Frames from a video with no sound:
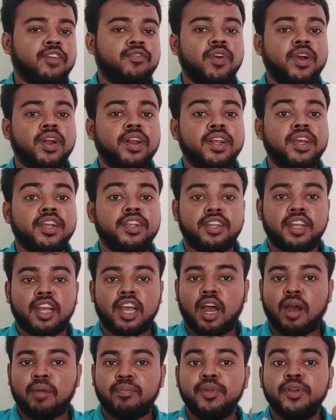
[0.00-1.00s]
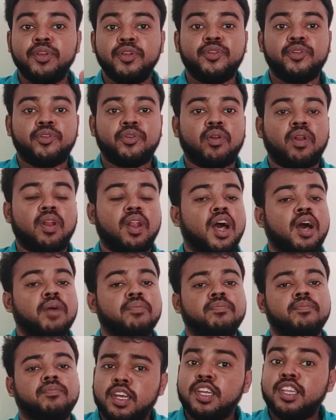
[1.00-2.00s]
அட்வான்டேஜ் அப்படின்னு
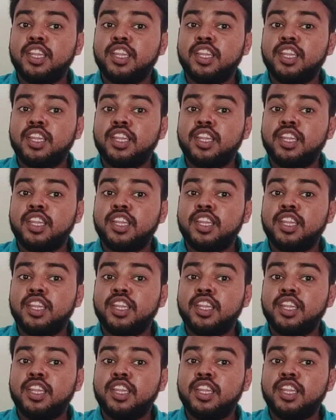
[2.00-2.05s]
சொல்லலாம்